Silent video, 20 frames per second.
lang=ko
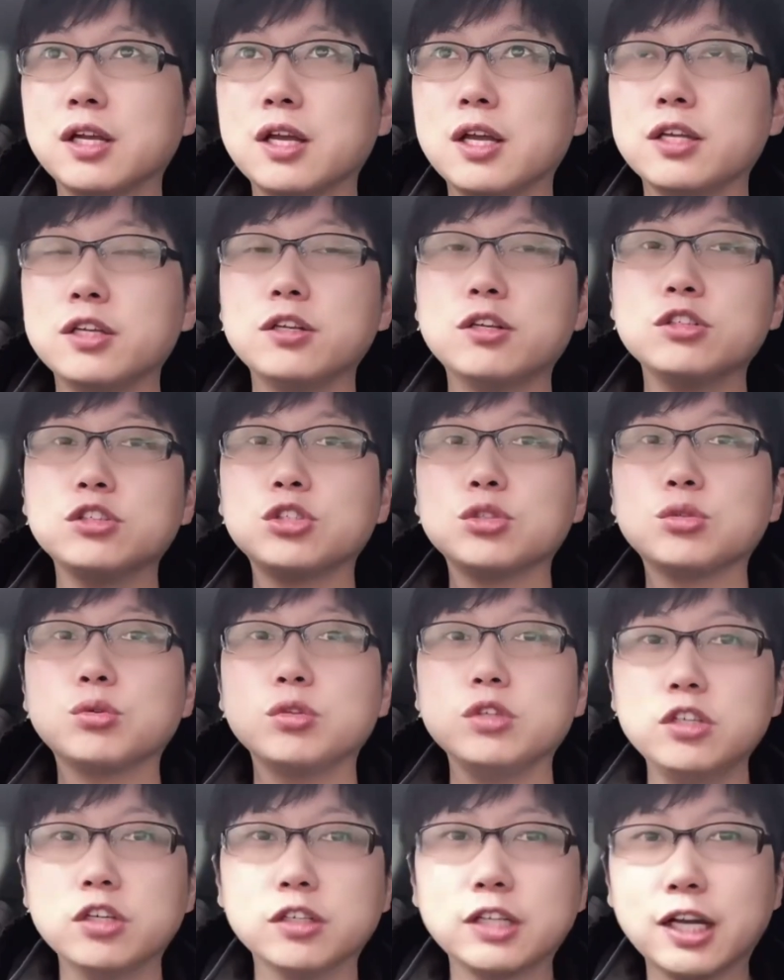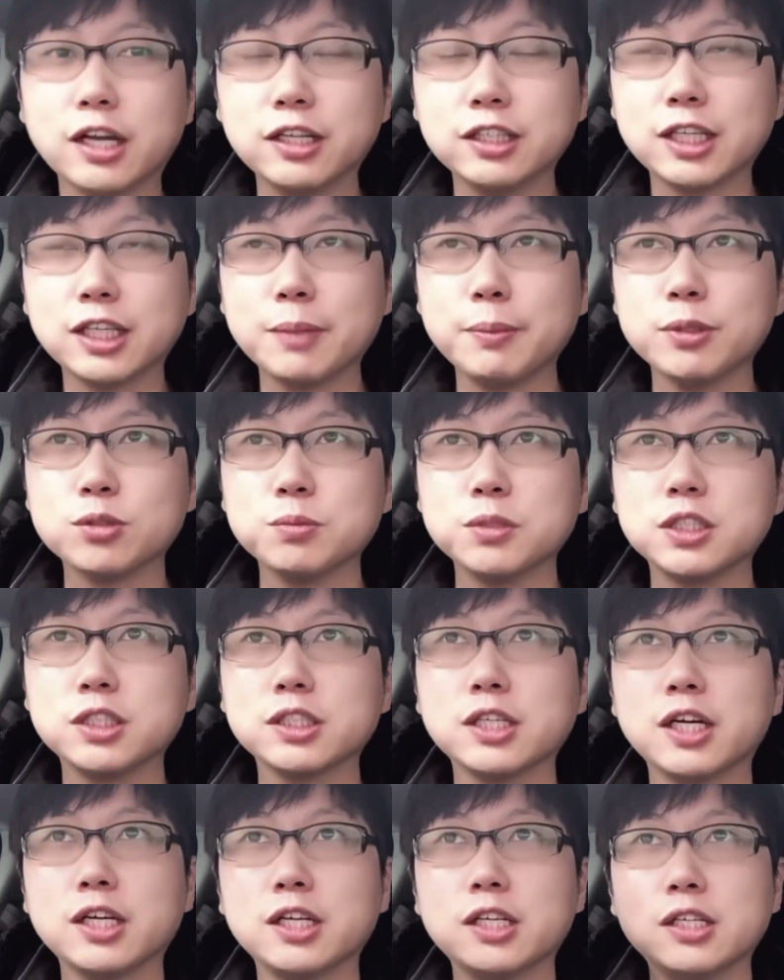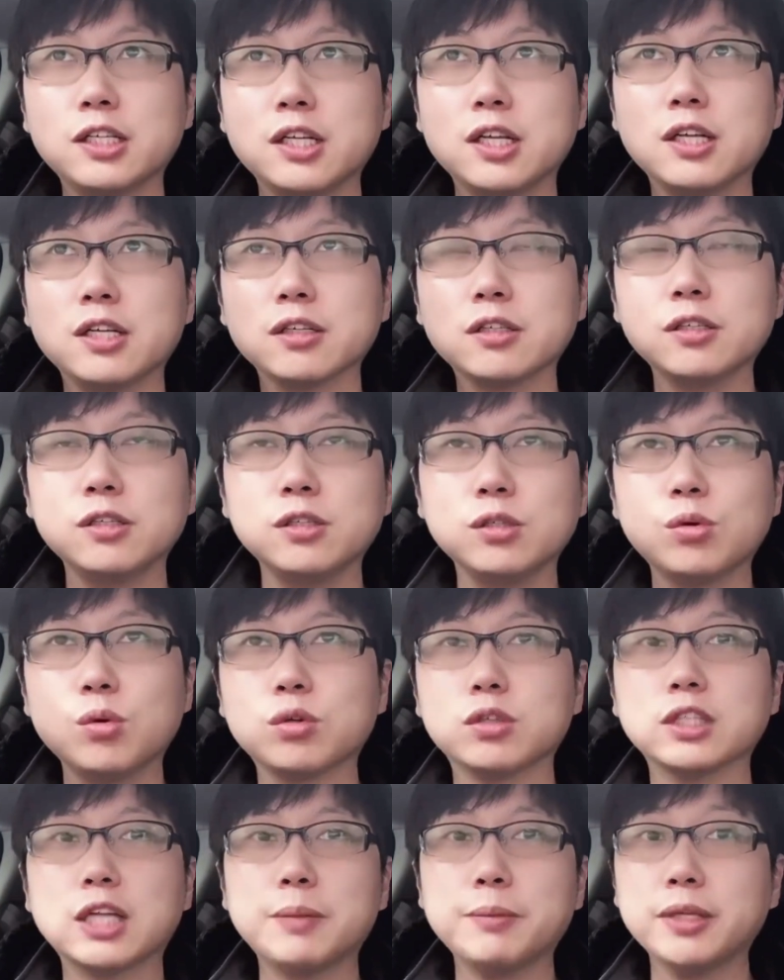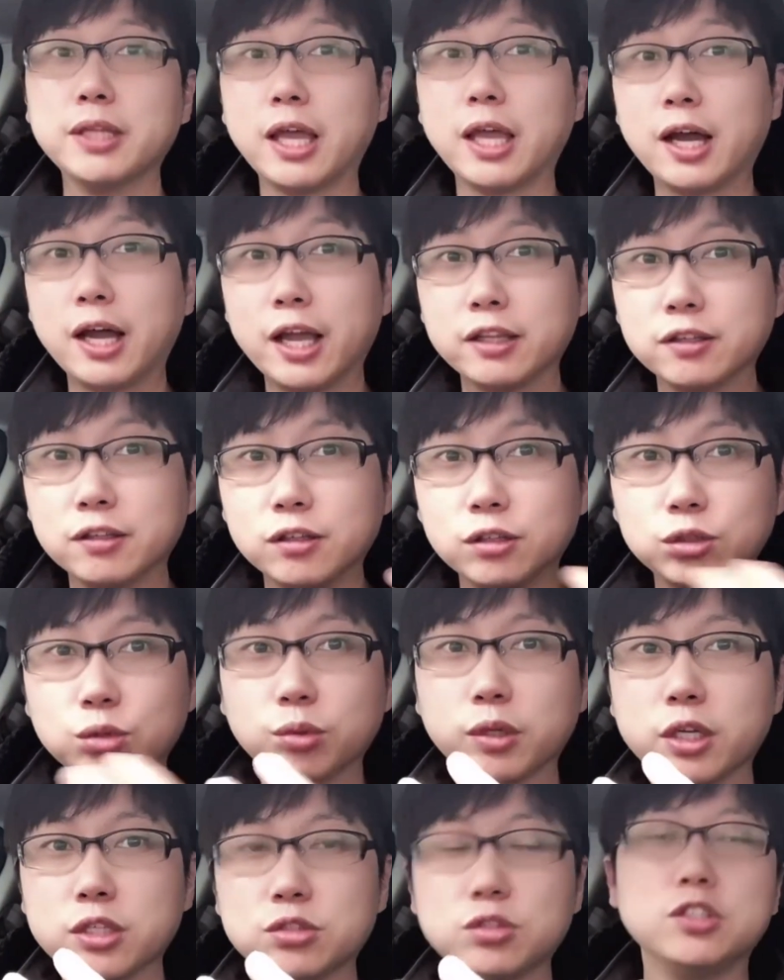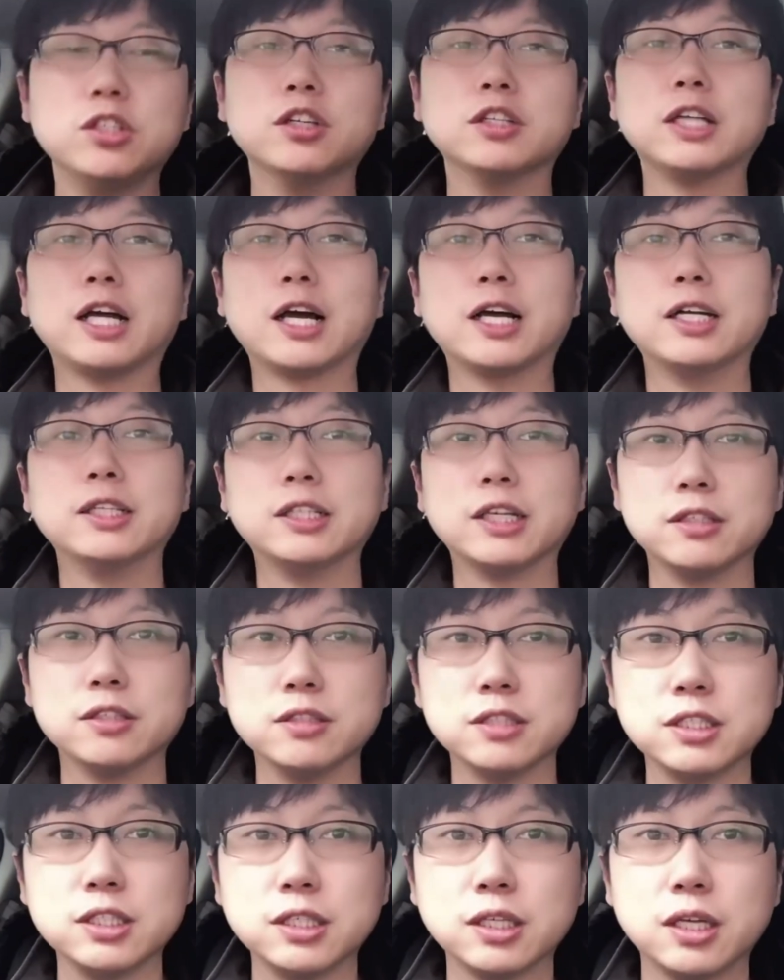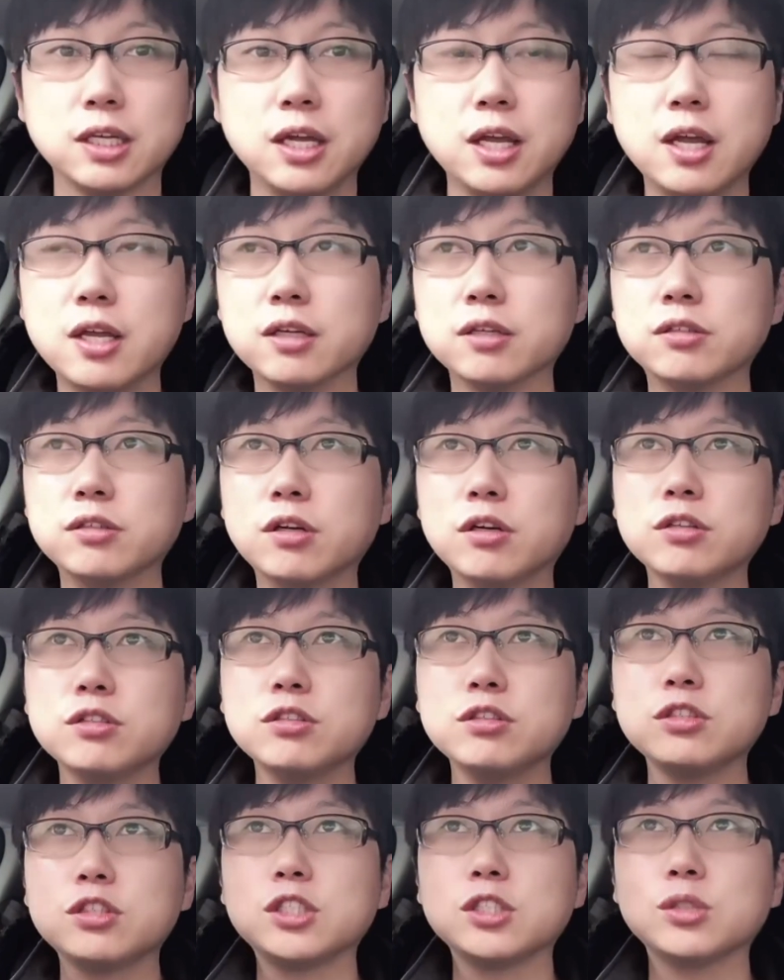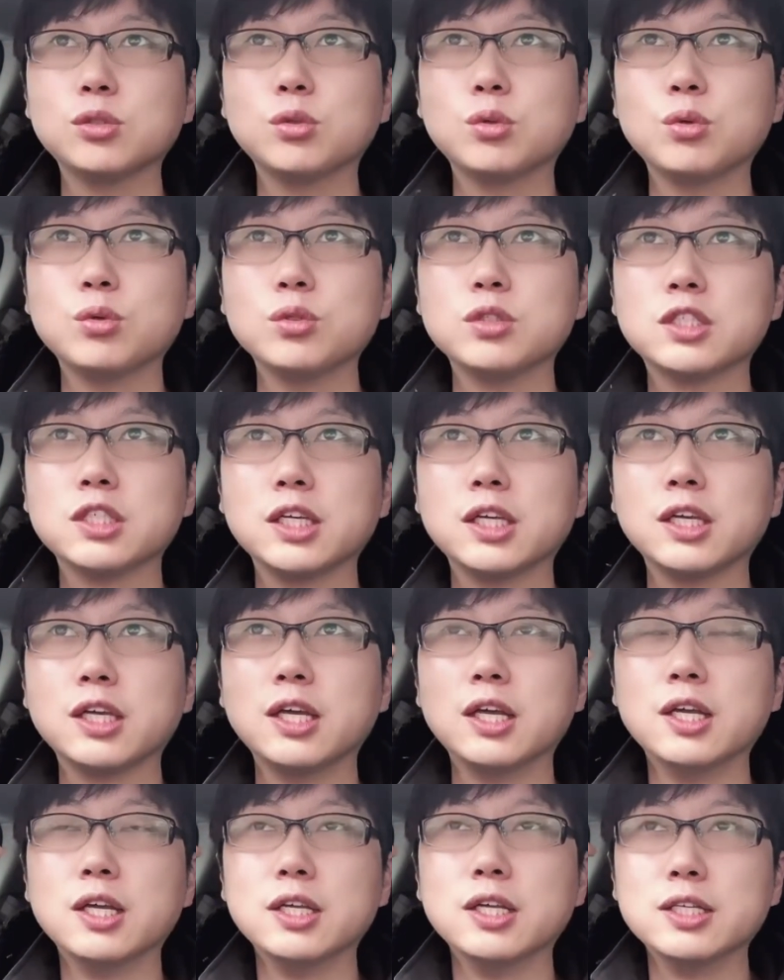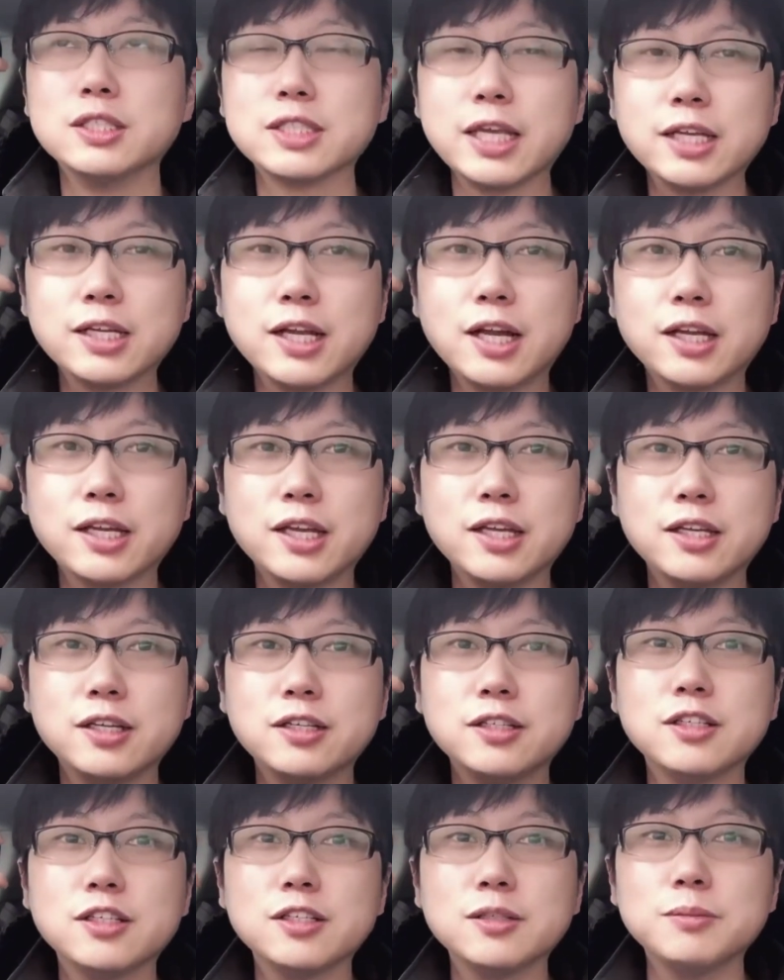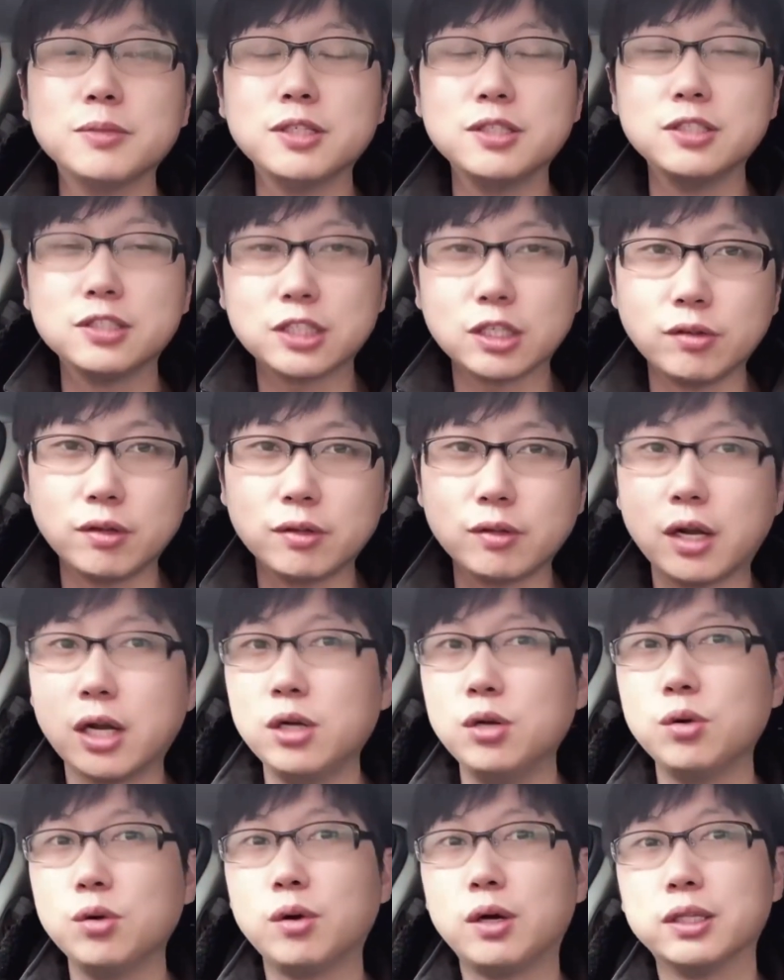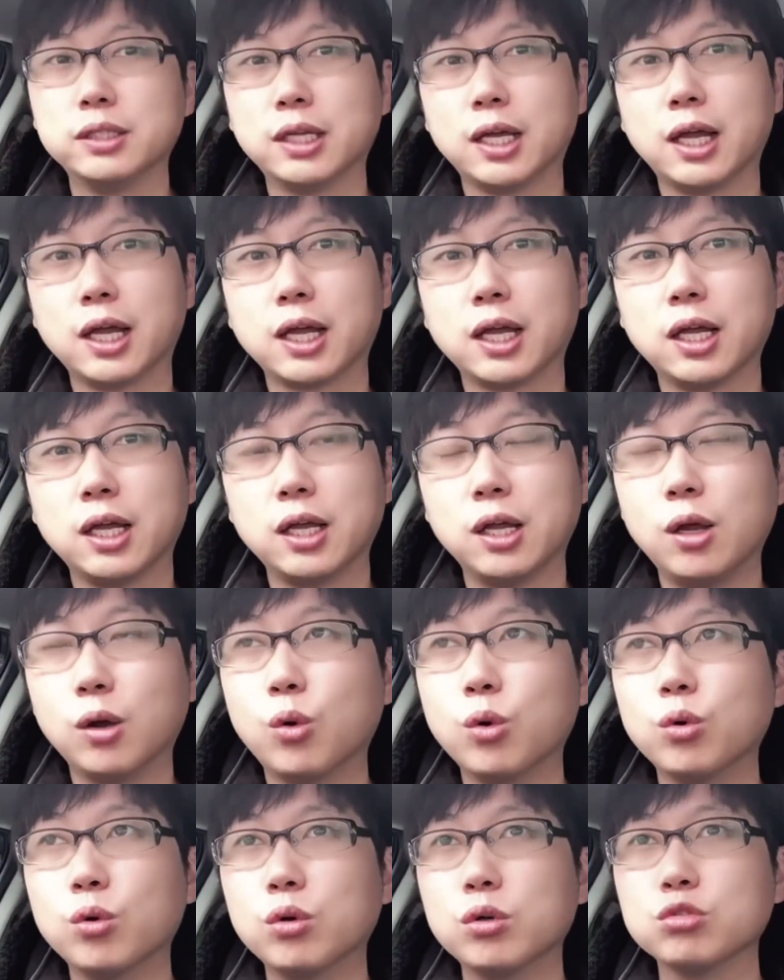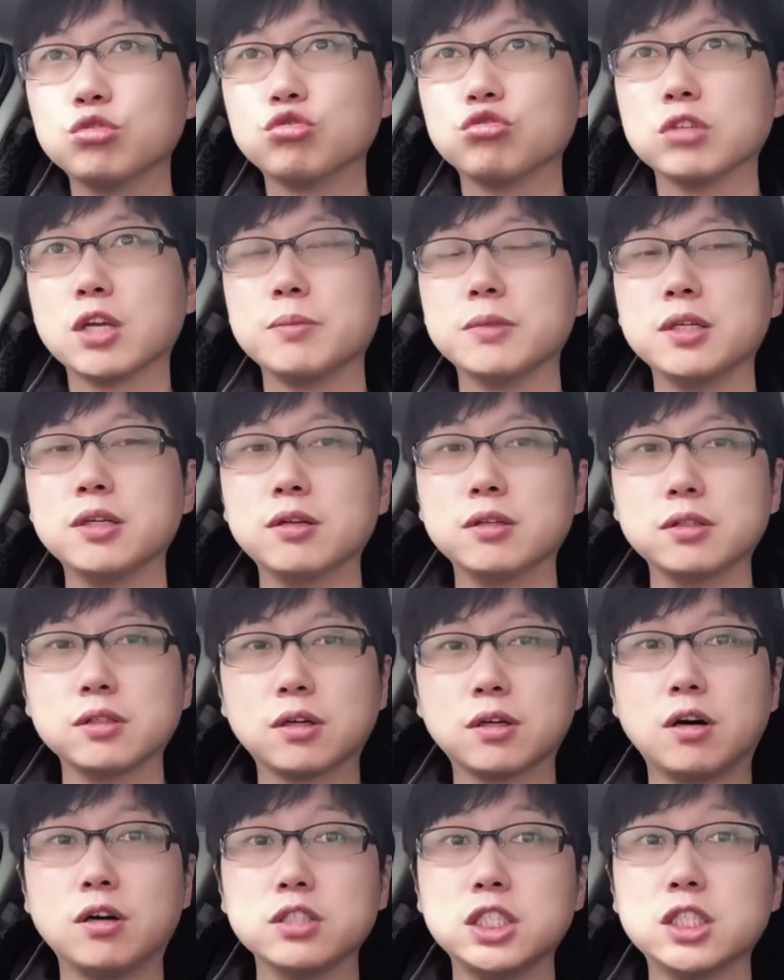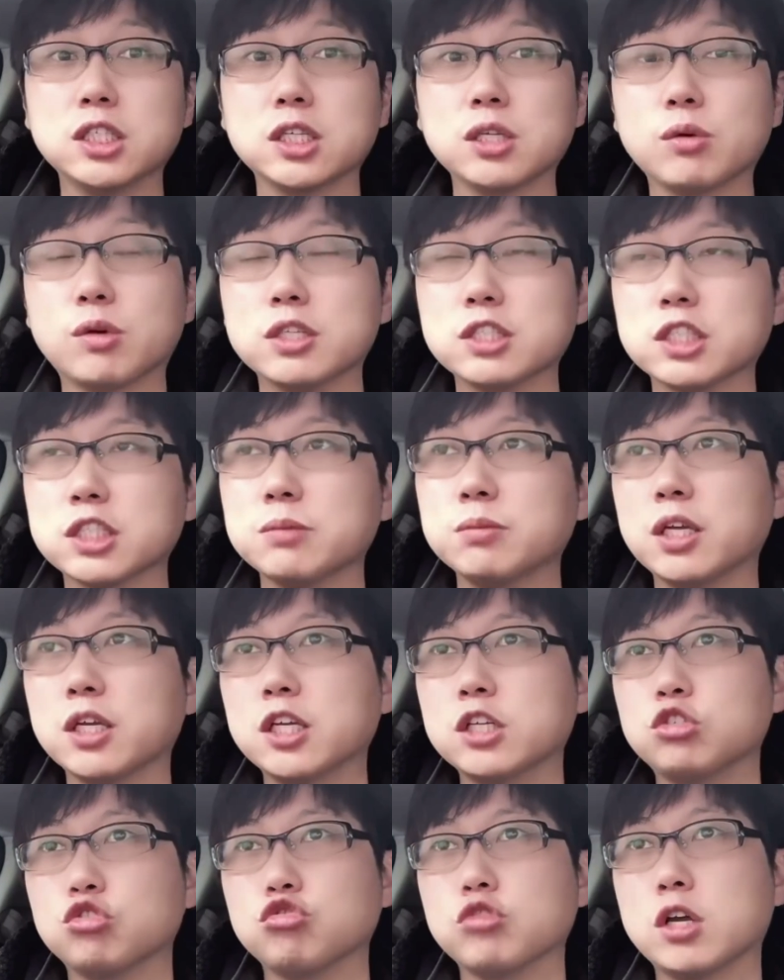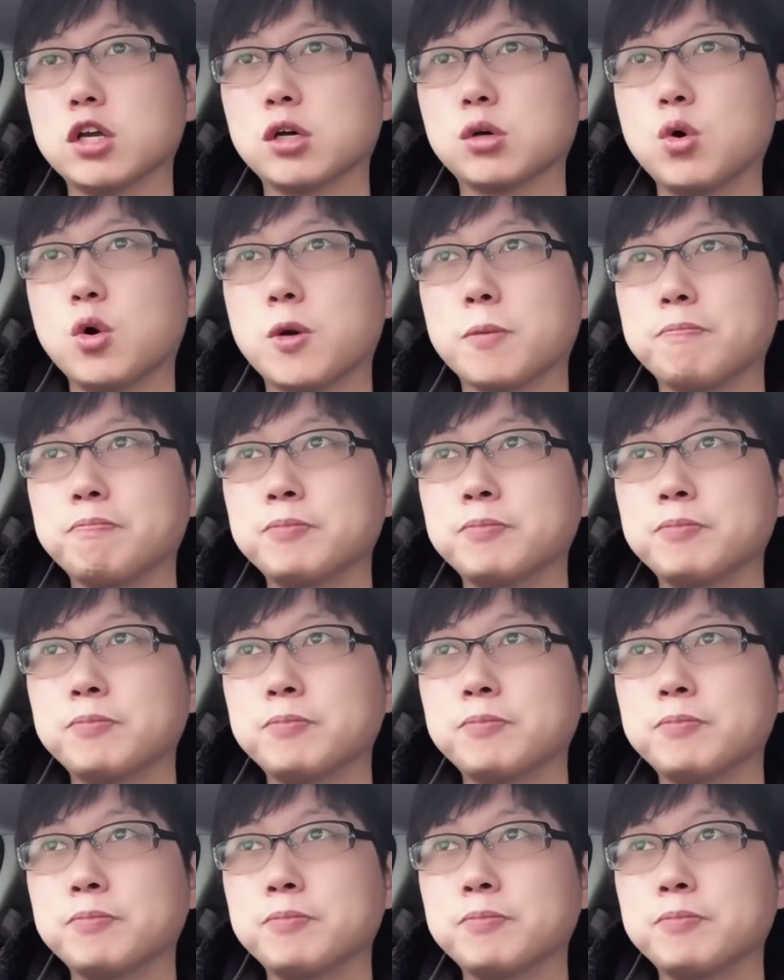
이런 식으로 이어나간 다면좀 시간을 끌고 그 다음에 내가 했던 것도 계속 이어나간다든지 그런 식으로 이제 생각의 흐름을 최대한 활용한다 아, 그런 거 중요합니다 이런 거시적인 관점 되게 중요하고